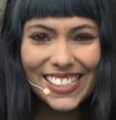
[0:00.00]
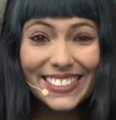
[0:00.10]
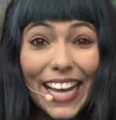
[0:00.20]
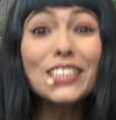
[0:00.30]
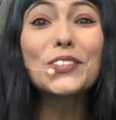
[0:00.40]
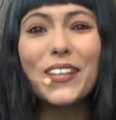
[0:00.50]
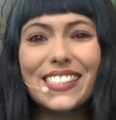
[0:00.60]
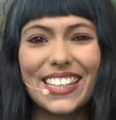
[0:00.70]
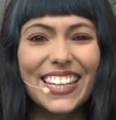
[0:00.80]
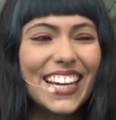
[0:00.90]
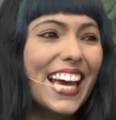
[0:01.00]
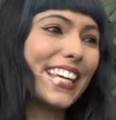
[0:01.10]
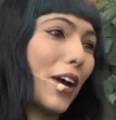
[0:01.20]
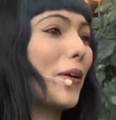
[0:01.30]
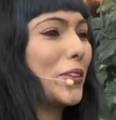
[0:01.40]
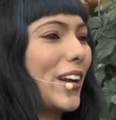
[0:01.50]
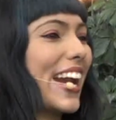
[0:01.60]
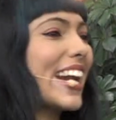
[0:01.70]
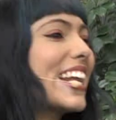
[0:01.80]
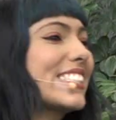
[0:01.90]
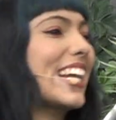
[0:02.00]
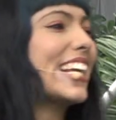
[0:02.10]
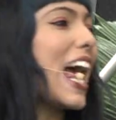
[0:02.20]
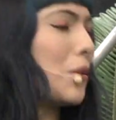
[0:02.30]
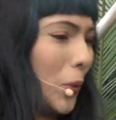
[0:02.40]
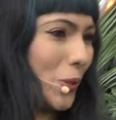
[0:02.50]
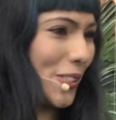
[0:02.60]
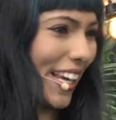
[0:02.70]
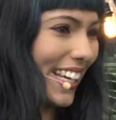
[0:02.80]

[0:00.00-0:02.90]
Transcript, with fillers: Tanto así que cuando la rana salía al bosque,